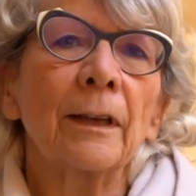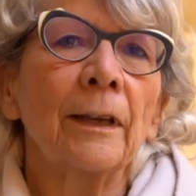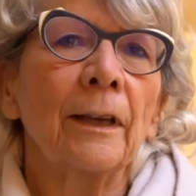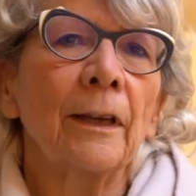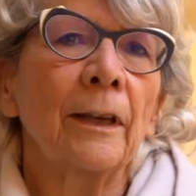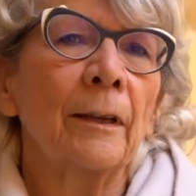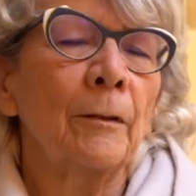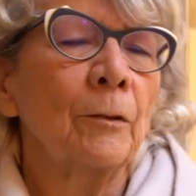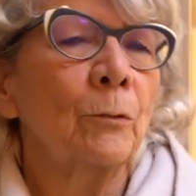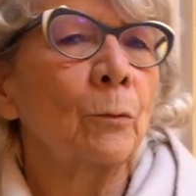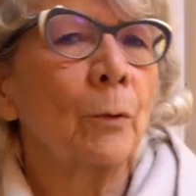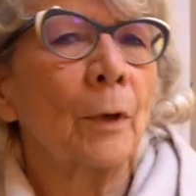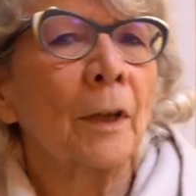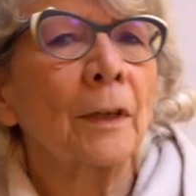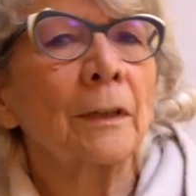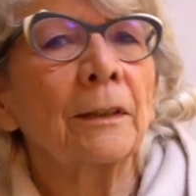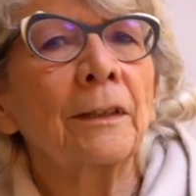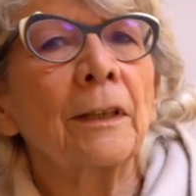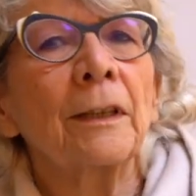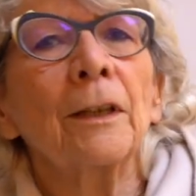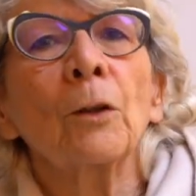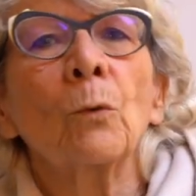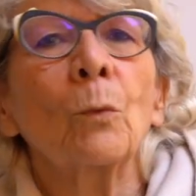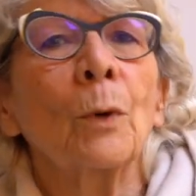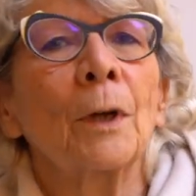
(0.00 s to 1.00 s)
e
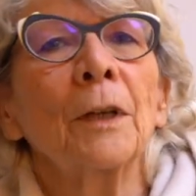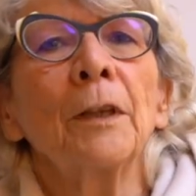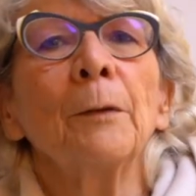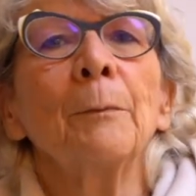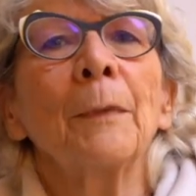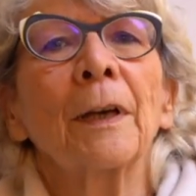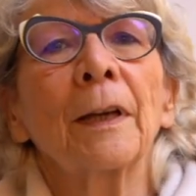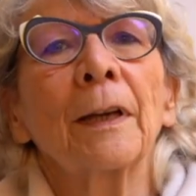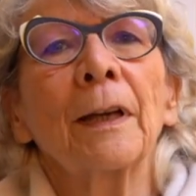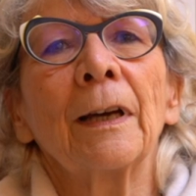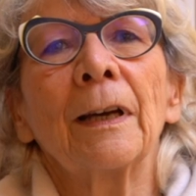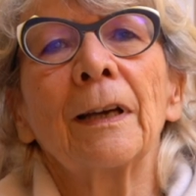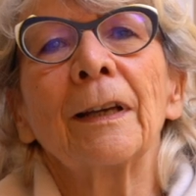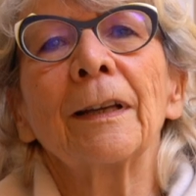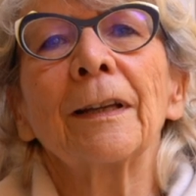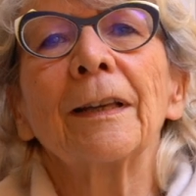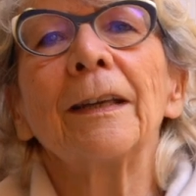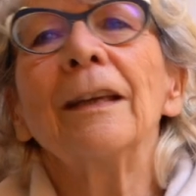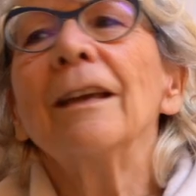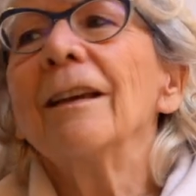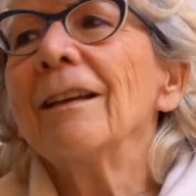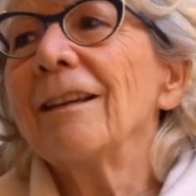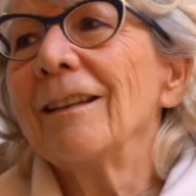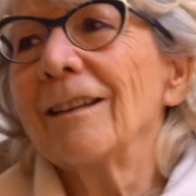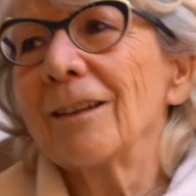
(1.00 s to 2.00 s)
durante le quali
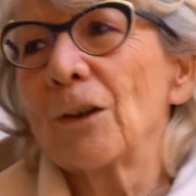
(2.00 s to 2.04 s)
magari